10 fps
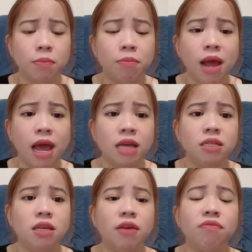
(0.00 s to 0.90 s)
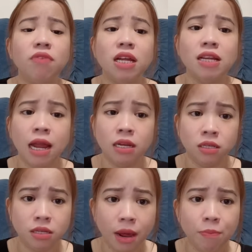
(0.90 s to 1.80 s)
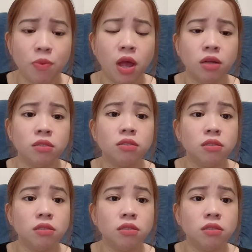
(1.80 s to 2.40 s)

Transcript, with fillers: mà chị phải đành chấp nhận